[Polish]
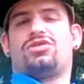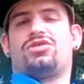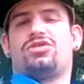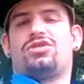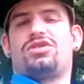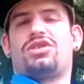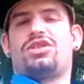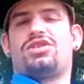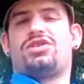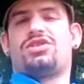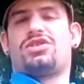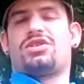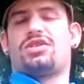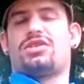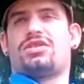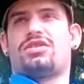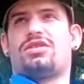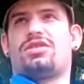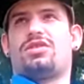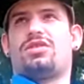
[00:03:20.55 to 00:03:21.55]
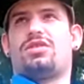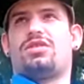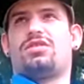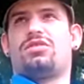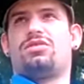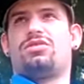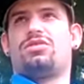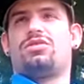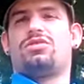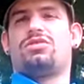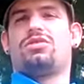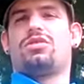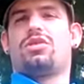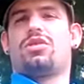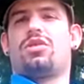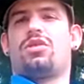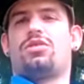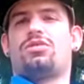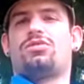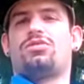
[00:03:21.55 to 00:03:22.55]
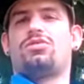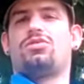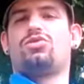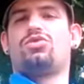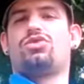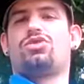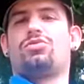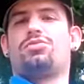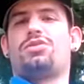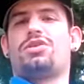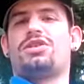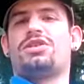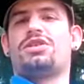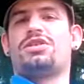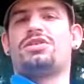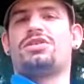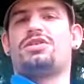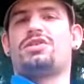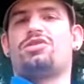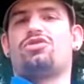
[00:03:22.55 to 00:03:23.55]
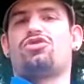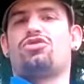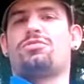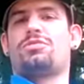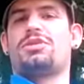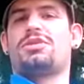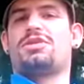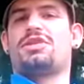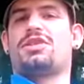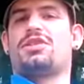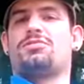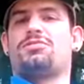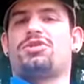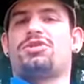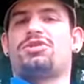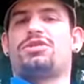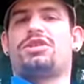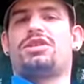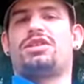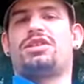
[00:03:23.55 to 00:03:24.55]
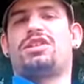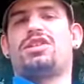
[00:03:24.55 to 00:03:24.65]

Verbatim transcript: ciągnięcie od ludzi pieniędzy, żeby zrobić.